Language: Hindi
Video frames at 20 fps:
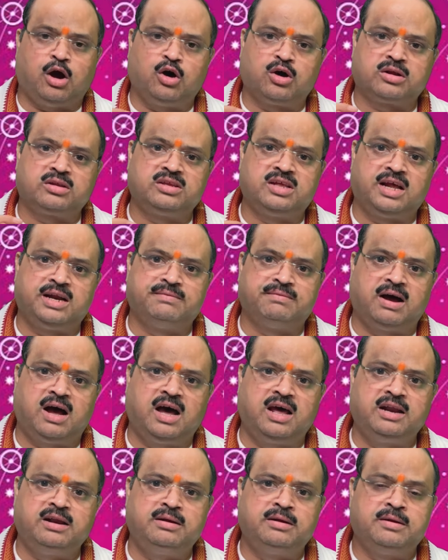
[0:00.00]
और
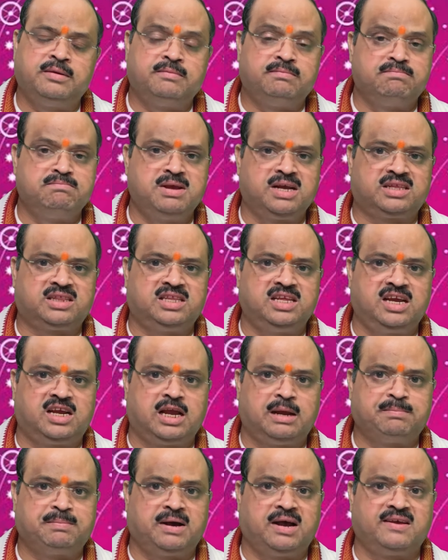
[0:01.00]
धनवान व्यक्ति
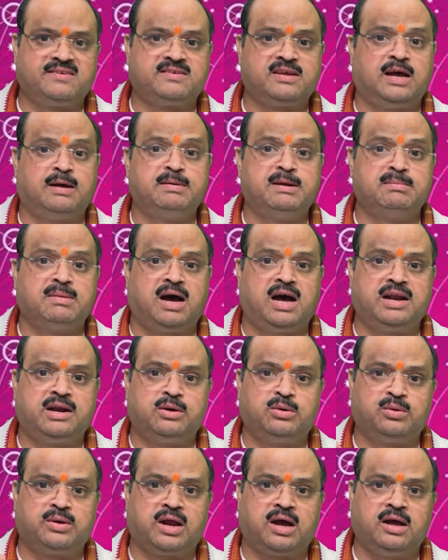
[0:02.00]
के पास अभिमान
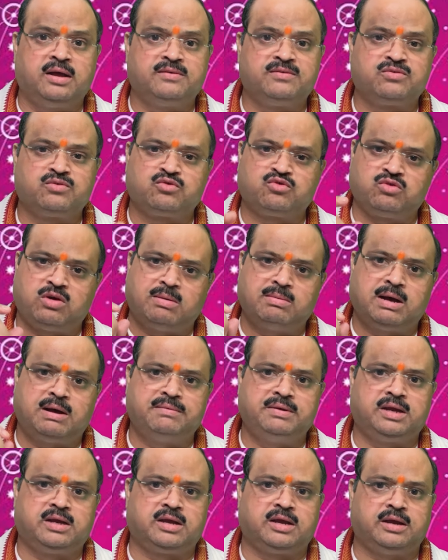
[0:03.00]
होना
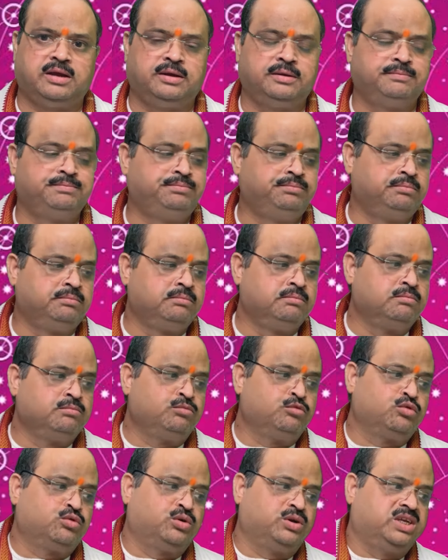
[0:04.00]
स्वाभाविक है
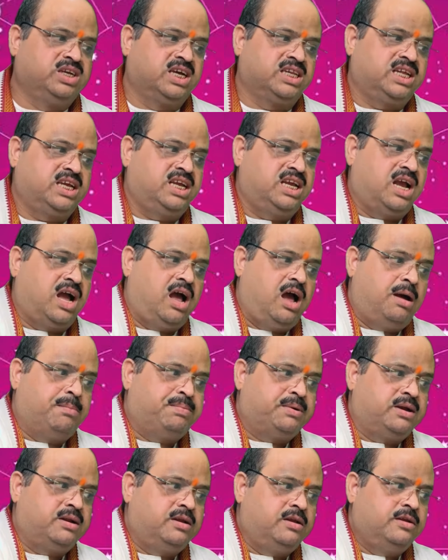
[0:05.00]
तो यदि यहाँ
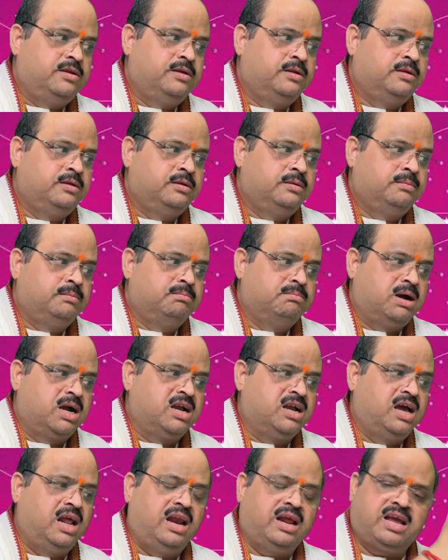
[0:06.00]
पर
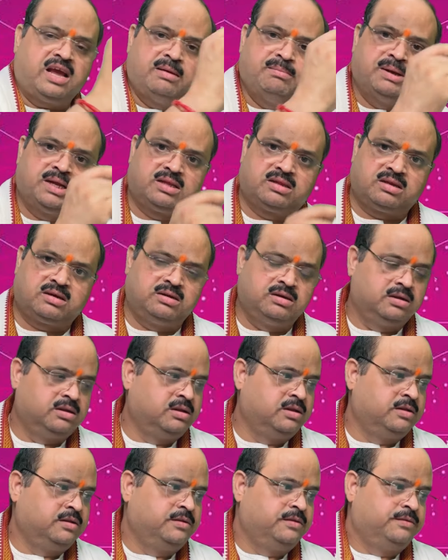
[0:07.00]
मंगल के मित्र
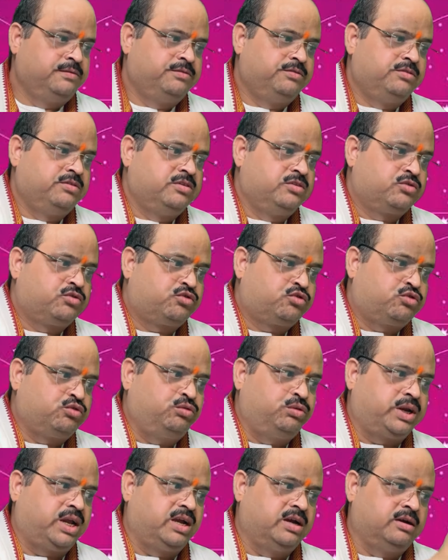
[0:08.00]

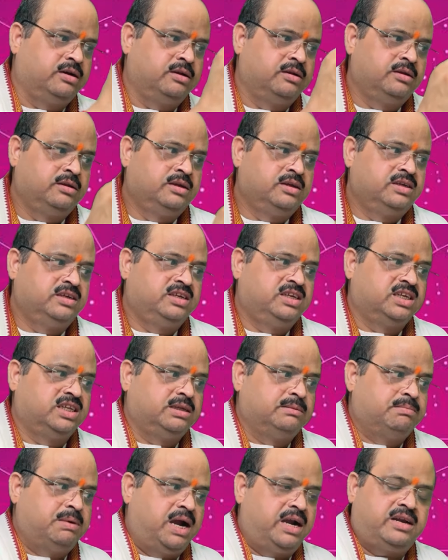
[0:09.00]
सूर्य
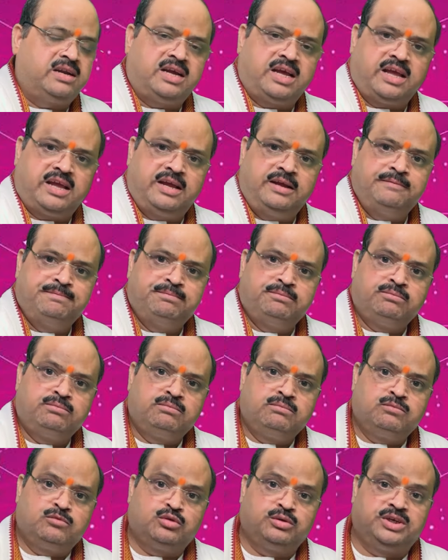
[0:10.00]
यदि बैठ गए
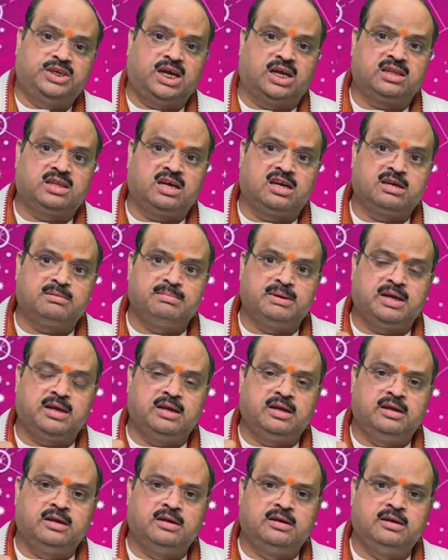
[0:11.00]
तो जातक
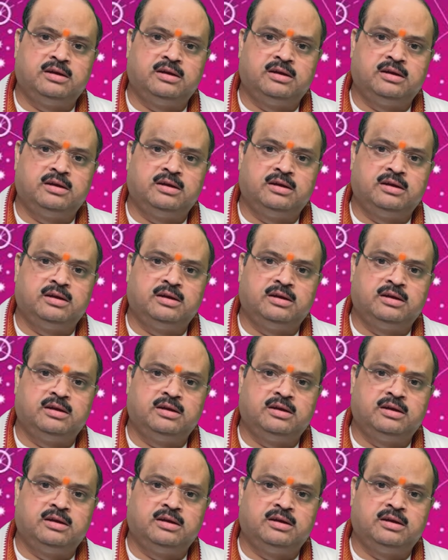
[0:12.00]
में